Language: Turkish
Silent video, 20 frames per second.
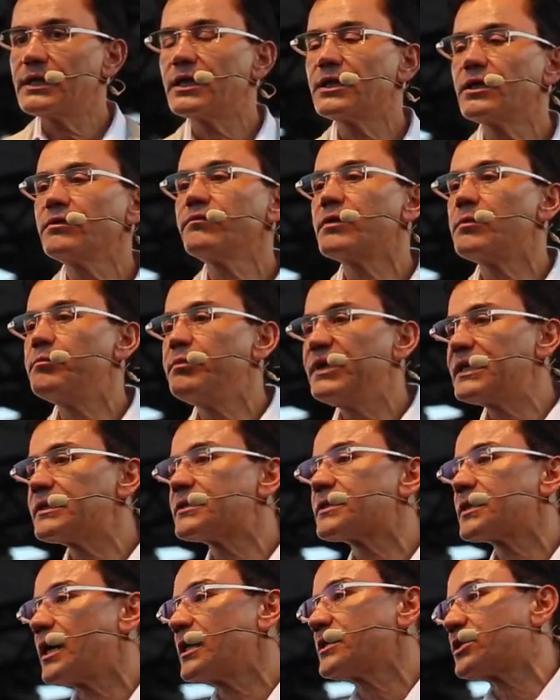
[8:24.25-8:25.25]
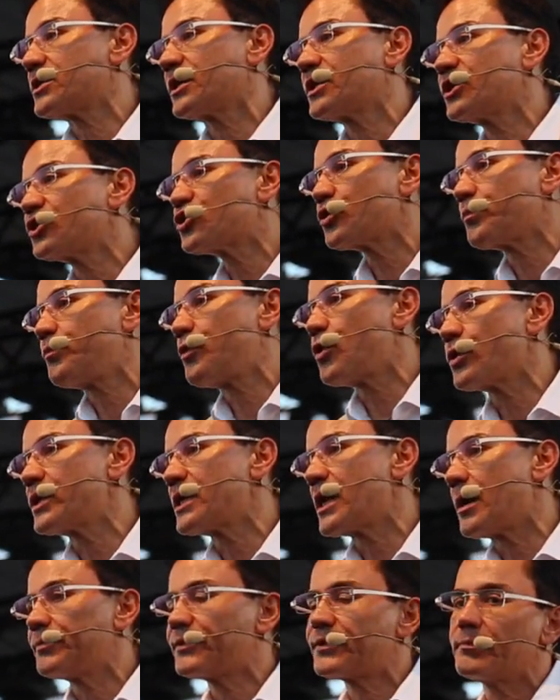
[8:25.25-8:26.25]
yedim ve bir saat sıkı spor
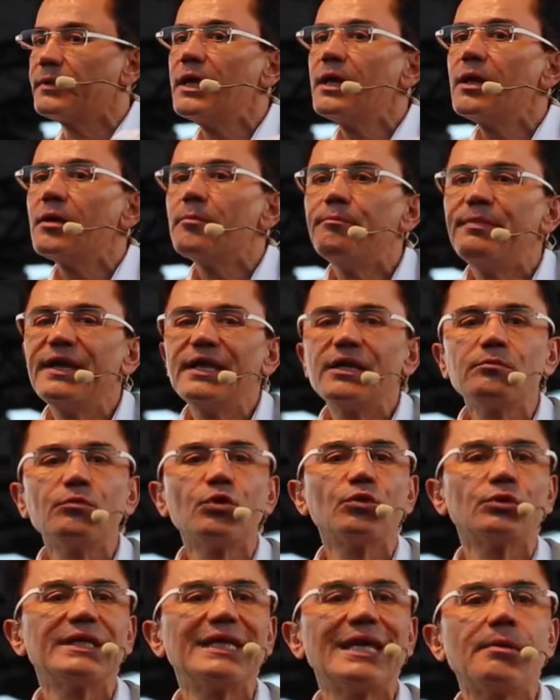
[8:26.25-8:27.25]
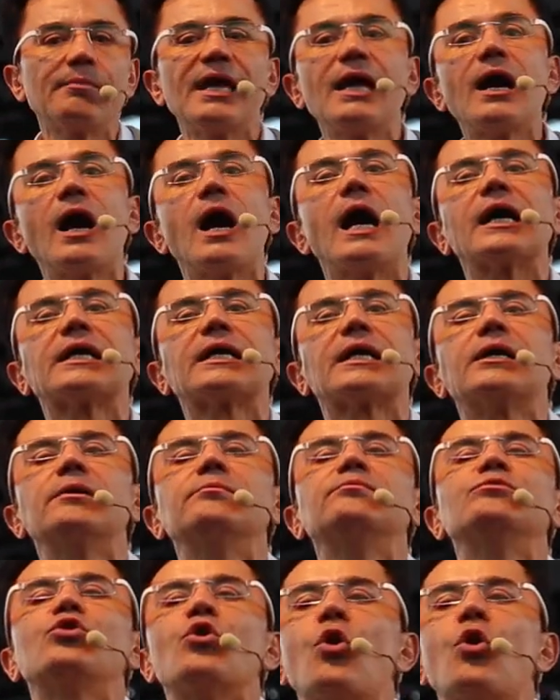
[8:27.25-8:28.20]
yaptım. Benim onu yemeye hakkım